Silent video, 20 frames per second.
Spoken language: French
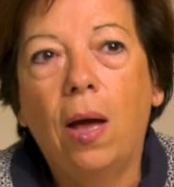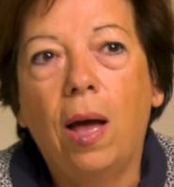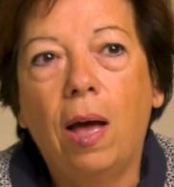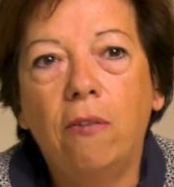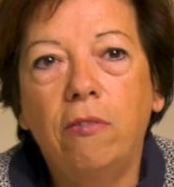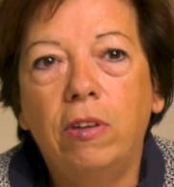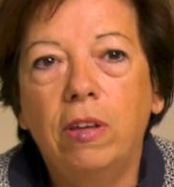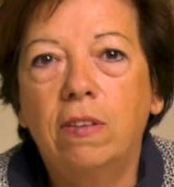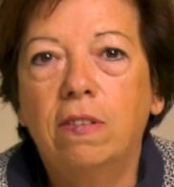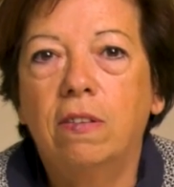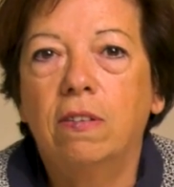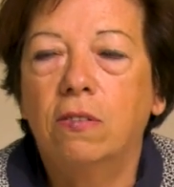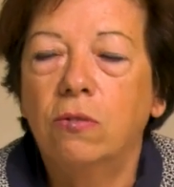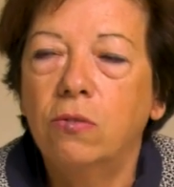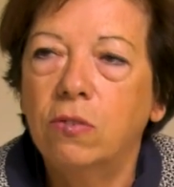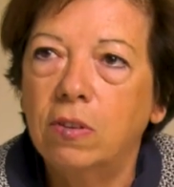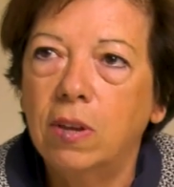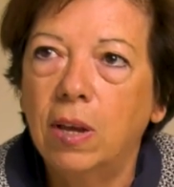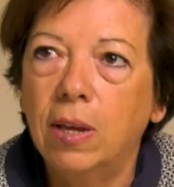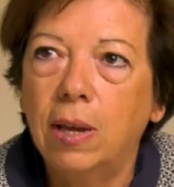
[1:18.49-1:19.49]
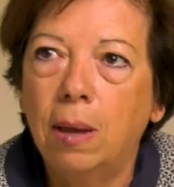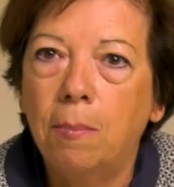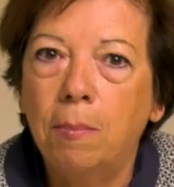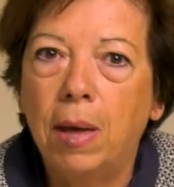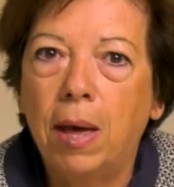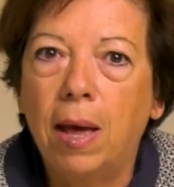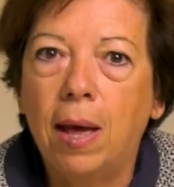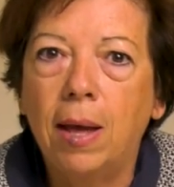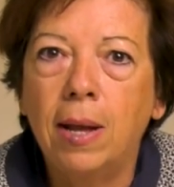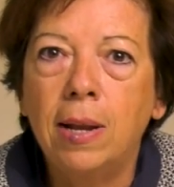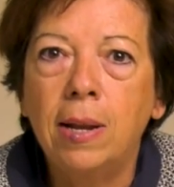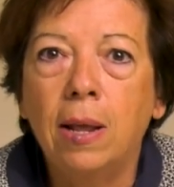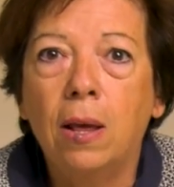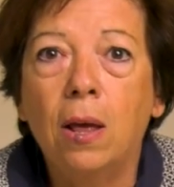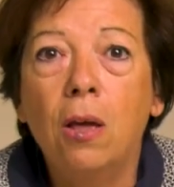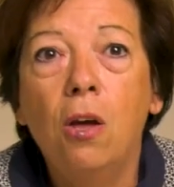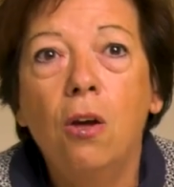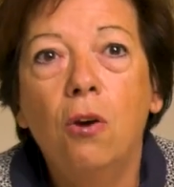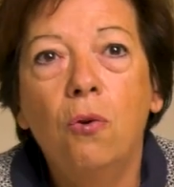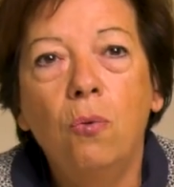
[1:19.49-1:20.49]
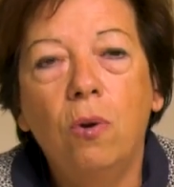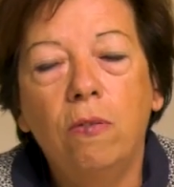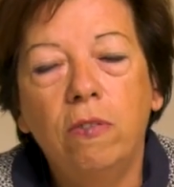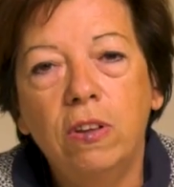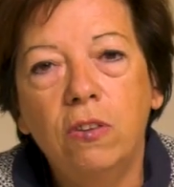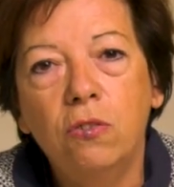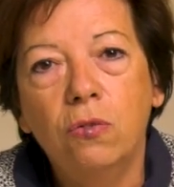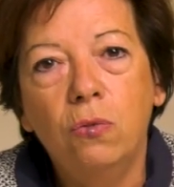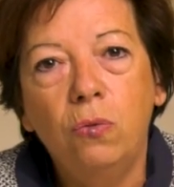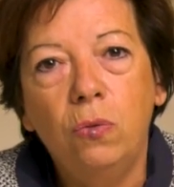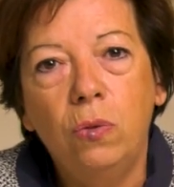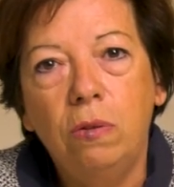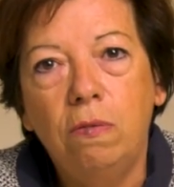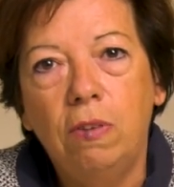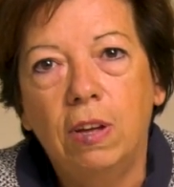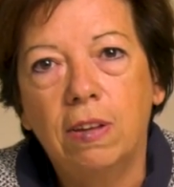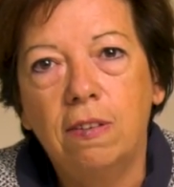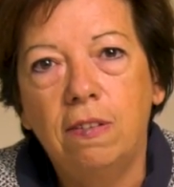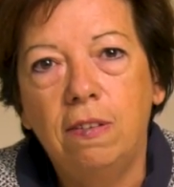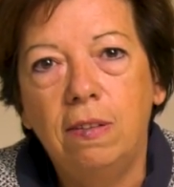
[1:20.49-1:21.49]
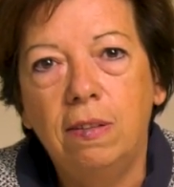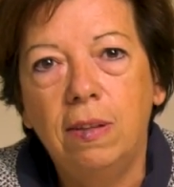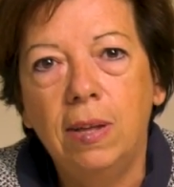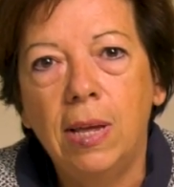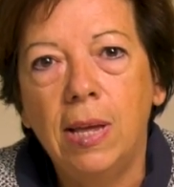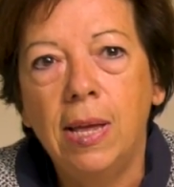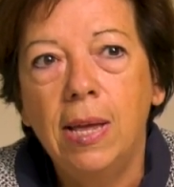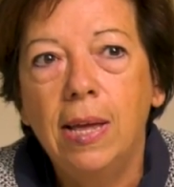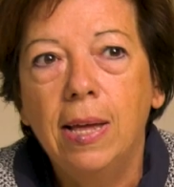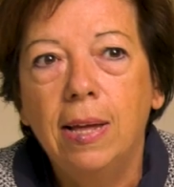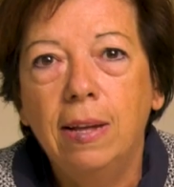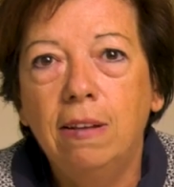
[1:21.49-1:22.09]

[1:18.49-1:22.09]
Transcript: avec ses anciens camarades ou avec son université,